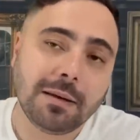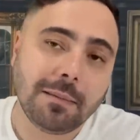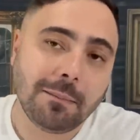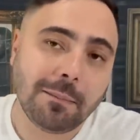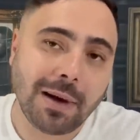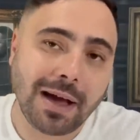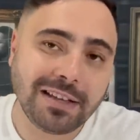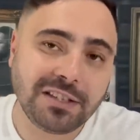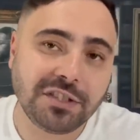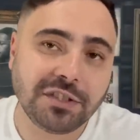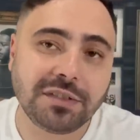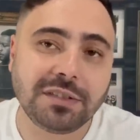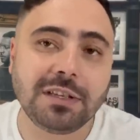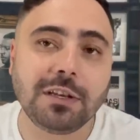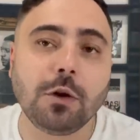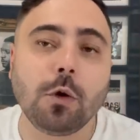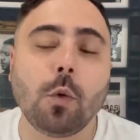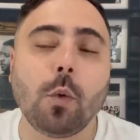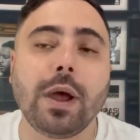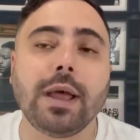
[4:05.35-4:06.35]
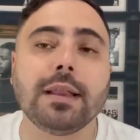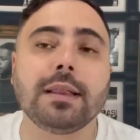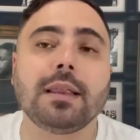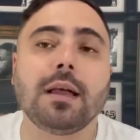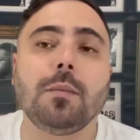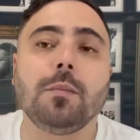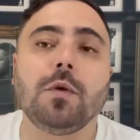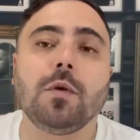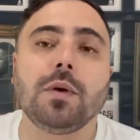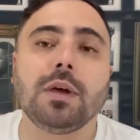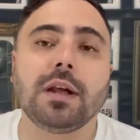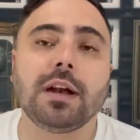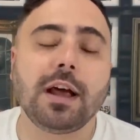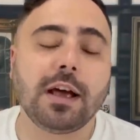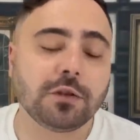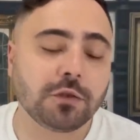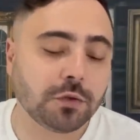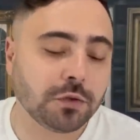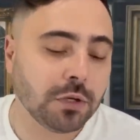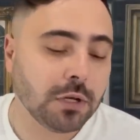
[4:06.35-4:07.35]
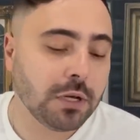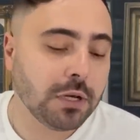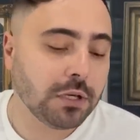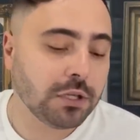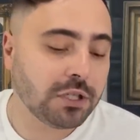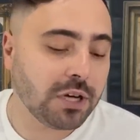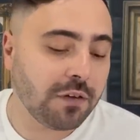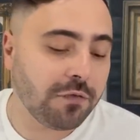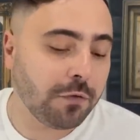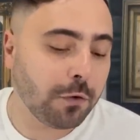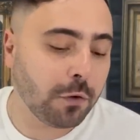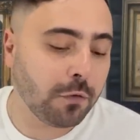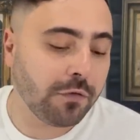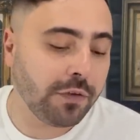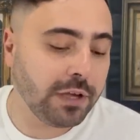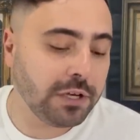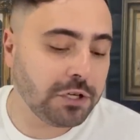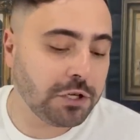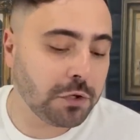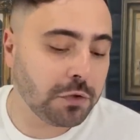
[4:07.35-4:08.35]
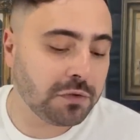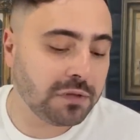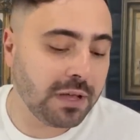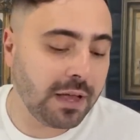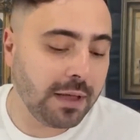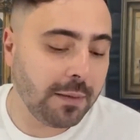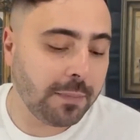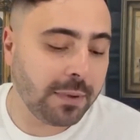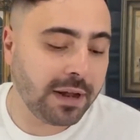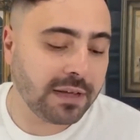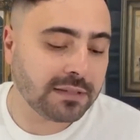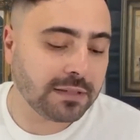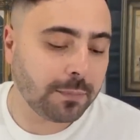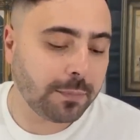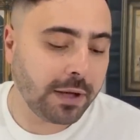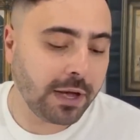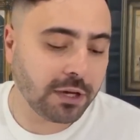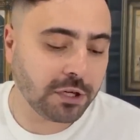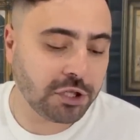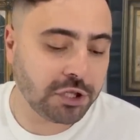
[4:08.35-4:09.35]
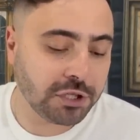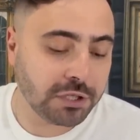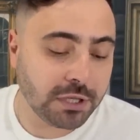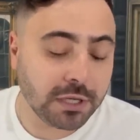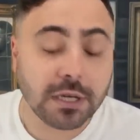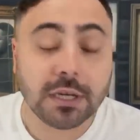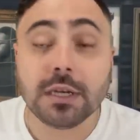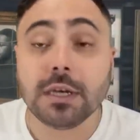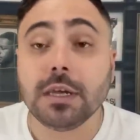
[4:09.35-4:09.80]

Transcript: mais de 50 mil ingressos já foram vendidos aí para essa partida.